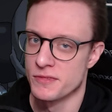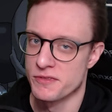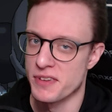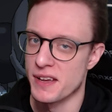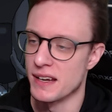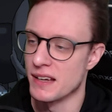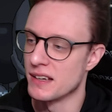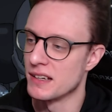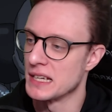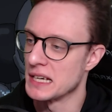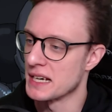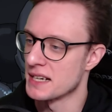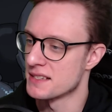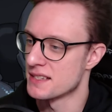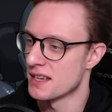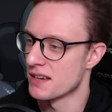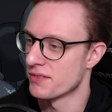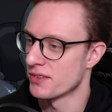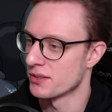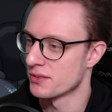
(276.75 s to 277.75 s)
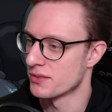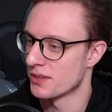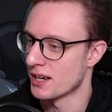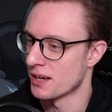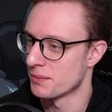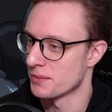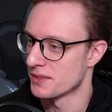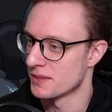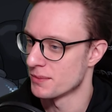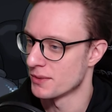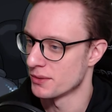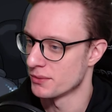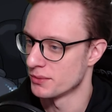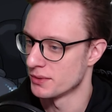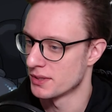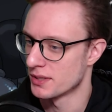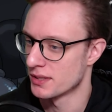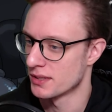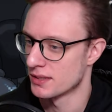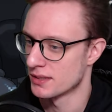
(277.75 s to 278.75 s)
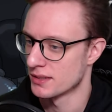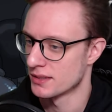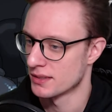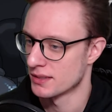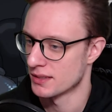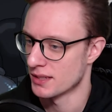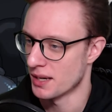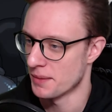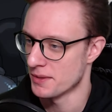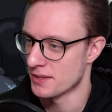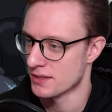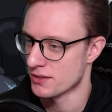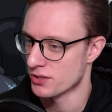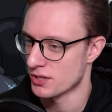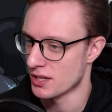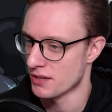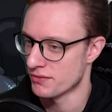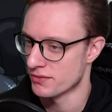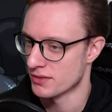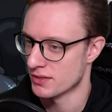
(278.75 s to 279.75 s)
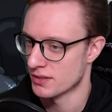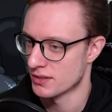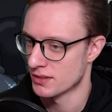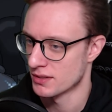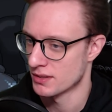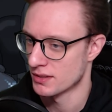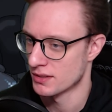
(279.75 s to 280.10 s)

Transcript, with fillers: Feder in der Reserve zu haben, ist immer gut. Habe ich es geschafft?